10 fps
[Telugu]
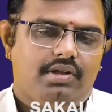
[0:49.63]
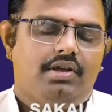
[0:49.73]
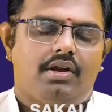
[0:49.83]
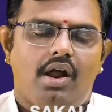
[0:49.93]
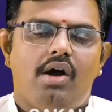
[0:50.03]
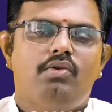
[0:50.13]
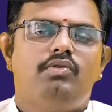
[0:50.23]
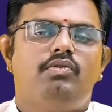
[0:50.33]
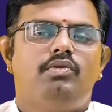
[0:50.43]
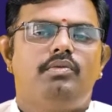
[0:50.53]
ఈ రాహు
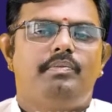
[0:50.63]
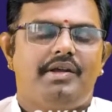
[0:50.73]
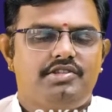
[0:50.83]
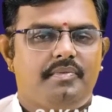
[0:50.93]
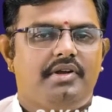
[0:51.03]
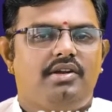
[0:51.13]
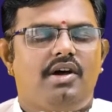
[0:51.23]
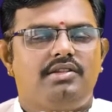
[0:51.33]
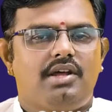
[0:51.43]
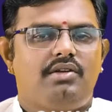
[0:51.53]

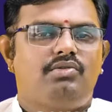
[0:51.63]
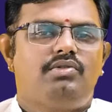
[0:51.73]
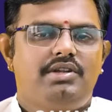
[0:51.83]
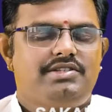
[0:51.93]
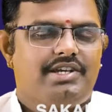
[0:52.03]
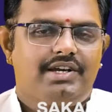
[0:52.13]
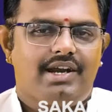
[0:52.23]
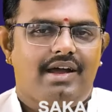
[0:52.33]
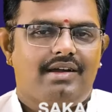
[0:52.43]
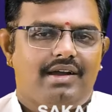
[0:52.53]
పంచమంలో అంత అనుకూలించే
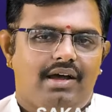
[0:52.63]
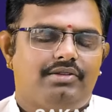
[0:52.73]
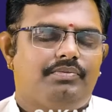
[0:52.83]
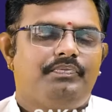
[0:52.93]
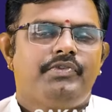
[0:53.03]
గ్రహం కాదు